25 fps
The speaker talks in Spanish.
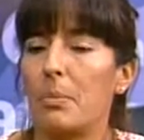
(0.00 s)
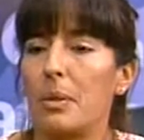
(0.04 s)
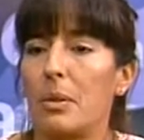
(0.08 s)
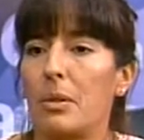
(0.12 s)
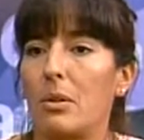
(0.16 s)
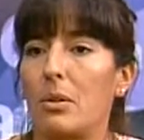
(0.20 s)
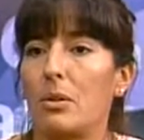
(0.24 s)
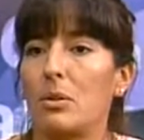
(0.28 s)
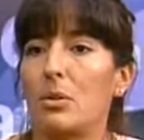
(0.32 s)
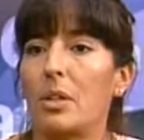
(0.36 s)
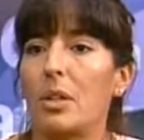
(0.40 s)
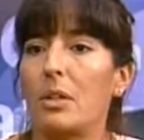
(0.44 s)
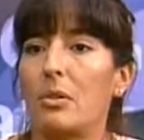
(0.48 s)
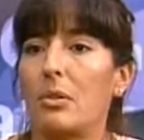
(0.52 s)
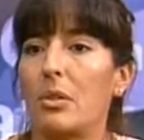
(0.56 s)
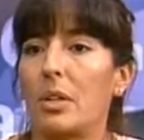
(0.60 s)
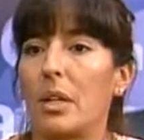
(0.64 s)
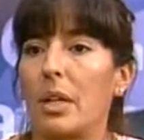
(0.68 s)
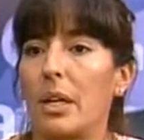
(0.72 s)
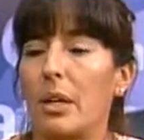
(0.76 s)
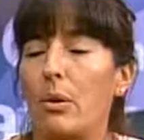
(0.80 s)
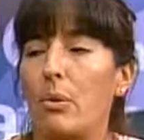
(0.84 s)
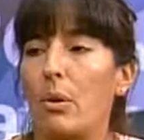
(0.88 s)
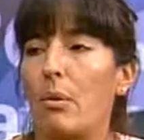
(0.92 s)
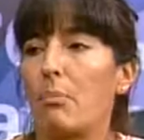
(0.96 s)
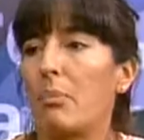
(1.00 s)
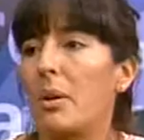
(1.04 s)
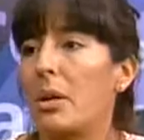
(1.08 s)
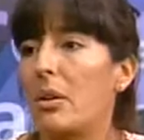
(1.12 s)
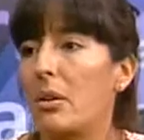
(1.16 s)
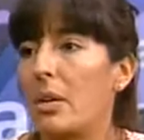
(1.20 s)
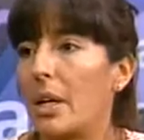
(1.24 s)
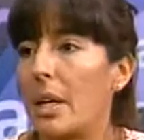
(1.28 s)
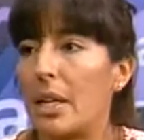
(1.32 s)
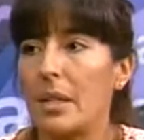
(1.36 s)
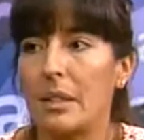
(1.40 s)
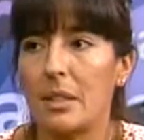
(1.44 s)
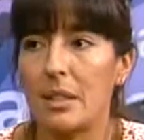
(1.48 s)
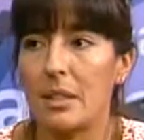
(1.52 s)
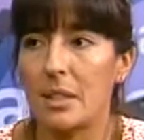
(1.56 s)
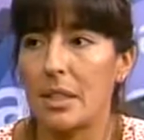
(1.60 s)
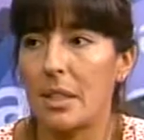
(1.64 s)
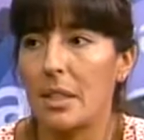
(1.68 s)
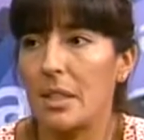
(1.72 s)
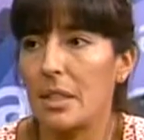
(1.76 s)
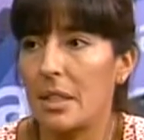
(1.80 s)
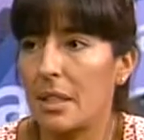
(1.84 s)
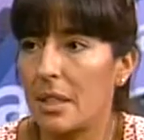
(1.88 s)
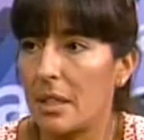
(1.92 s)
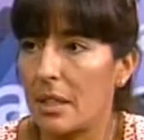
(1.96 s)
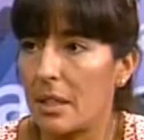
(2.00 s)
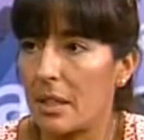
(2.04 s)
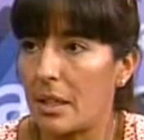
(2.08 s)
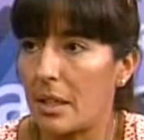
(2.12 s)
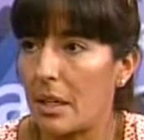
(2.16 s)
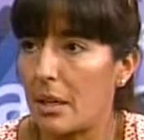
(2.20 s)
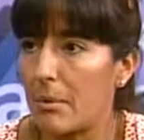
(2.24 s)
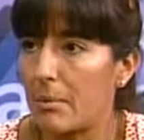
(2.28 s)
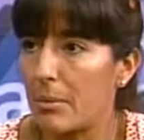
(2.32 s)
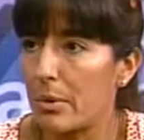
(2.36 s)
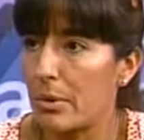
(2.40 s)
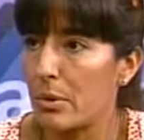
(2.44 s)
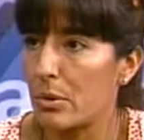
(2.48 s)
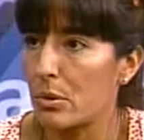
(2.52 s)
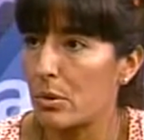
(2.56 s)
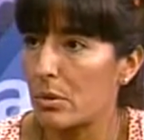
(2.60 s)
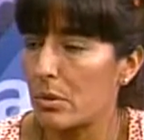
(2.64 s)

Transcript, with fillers: pero lo cierto es que no es menor el antecedente que tenemos.